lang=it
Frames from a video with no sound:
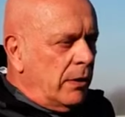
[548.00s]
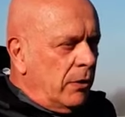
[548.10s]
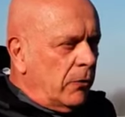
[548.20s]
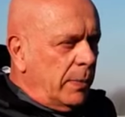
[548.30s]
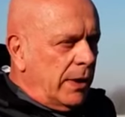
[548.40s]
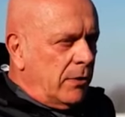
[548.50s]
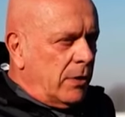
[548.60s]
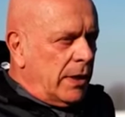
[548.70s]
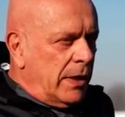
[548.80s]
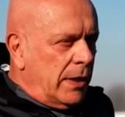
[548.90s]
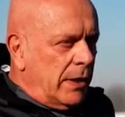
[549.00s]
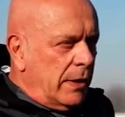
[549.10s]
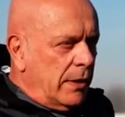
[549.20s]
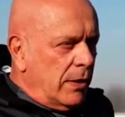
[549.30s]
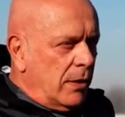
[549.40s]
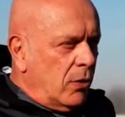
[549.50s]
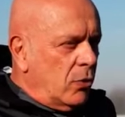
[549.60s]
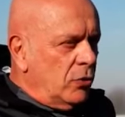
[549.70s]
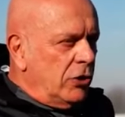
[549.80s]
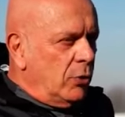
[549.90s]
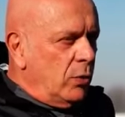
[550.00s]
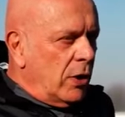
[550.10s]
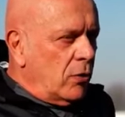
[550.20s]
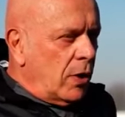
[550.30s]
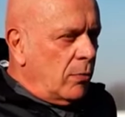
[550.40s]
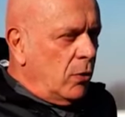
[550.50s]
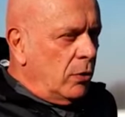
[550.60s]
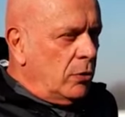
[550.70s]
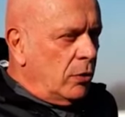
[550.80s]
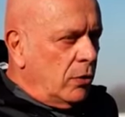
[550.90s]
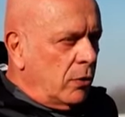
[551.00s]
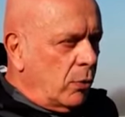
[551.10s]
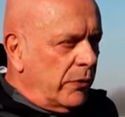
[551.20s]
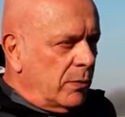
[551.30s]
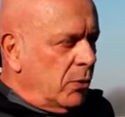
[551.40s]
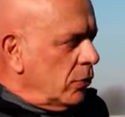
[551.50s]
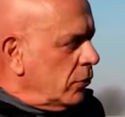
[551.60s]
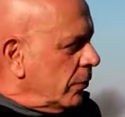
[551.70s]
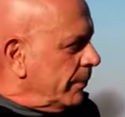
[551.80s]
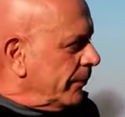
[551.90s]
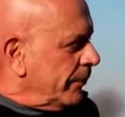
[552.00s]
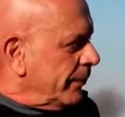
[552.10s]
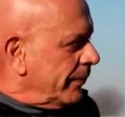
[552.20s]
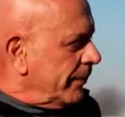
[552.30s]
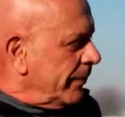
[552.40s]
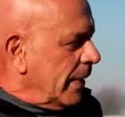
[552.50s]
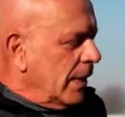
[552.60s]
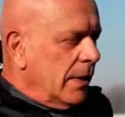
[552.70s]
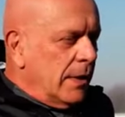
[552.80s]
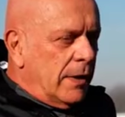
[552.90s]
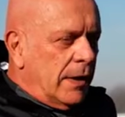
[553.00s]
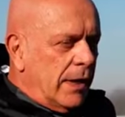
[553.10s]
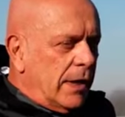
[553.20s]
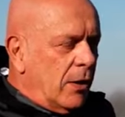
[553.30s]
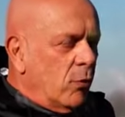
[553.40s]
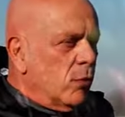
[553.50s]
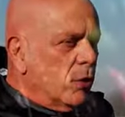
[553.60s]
io spero che continui ancora molto questo mondo, e che è un